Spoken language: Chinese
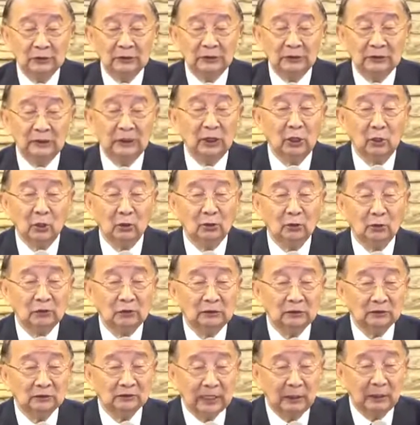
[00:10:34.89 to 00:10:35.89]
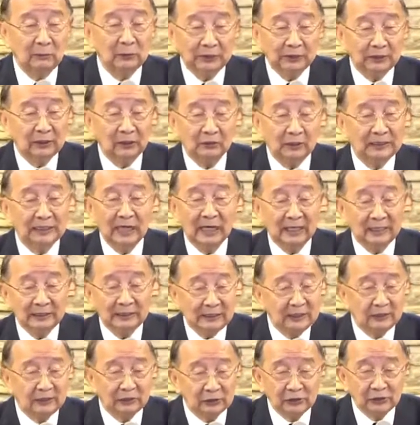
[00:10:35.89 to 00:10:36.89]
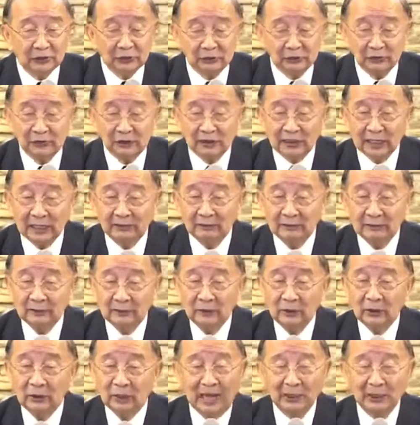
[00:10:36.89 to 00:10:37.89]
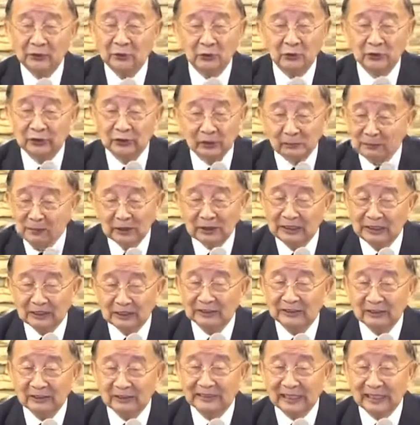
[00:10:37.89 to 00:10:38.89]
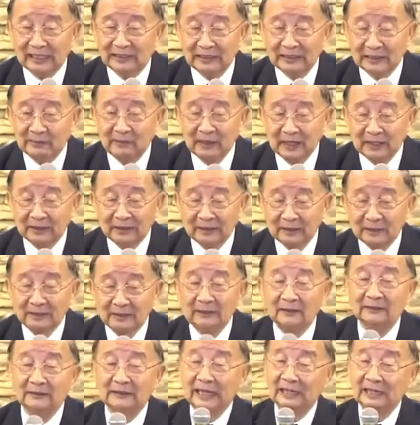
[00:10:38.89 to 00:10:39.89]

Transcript: 以后他回到家一直思想还有什么乐色在里面？他